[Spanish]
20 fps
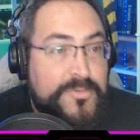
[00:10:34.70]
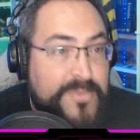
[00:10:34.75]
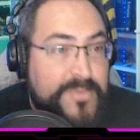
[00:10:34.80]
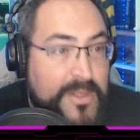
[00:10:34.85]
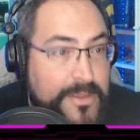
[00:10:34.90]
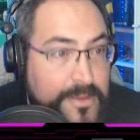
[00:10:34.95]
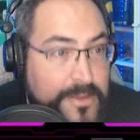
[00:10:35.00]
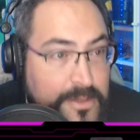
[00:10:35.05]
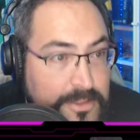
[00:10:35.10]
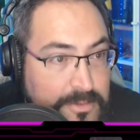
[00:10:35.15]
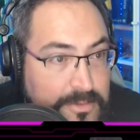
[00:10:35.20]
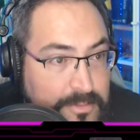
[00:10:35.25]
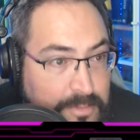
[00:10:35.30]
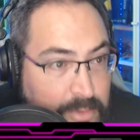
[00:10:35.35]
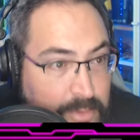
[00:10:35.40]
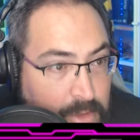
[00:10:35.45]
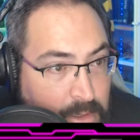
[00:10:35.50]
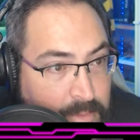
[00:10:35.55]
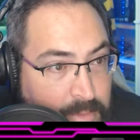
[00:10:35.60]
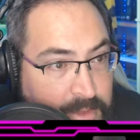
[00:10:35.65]
precios,
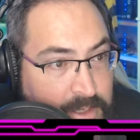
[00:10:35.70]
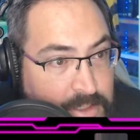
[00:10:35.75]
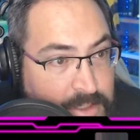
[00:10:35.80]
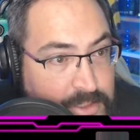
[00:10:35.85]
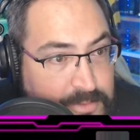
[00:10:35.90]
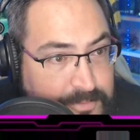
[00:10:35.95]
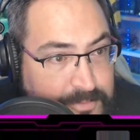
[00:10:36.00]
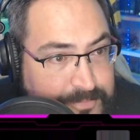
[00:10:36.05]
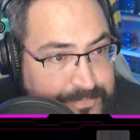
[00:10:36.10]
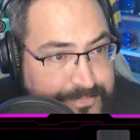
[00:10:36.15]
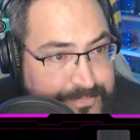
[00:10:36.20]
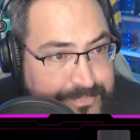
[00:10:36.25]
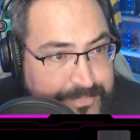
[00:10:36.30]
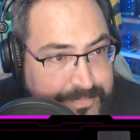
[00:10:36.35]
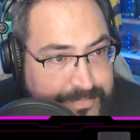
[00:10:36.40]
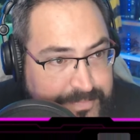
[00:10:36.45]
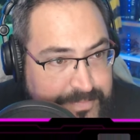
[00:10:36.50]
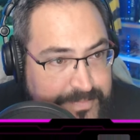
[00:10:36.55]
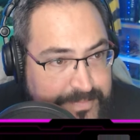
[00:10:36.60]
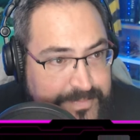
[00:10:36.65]
por lo menos,
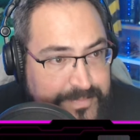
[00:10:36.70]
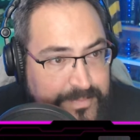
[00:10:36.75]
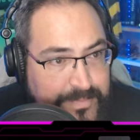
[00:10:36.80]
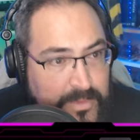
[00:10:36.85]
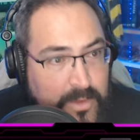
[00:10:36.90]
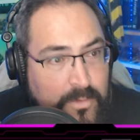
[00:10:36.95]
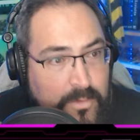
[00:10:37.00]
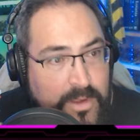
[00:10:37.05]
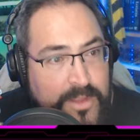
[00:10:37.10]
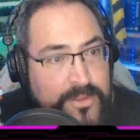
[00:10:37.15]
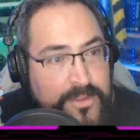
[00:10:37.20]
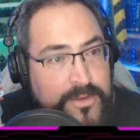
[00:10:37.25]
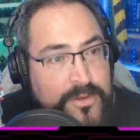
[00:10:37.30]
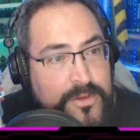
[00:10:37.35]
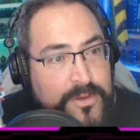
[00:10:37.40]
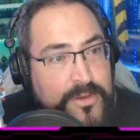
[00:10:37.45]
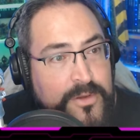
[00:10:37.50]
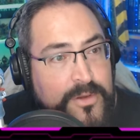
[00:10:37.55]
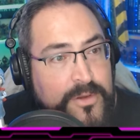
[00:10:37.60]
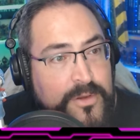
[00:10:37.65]

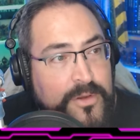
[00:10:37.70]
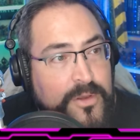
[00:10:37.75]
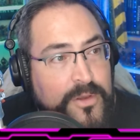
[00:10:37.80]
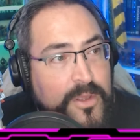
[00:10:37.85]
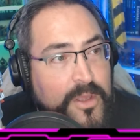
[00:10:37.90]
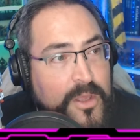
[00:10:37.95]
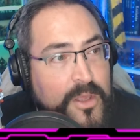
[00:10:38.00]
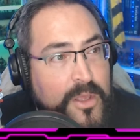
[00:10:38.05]
cuando,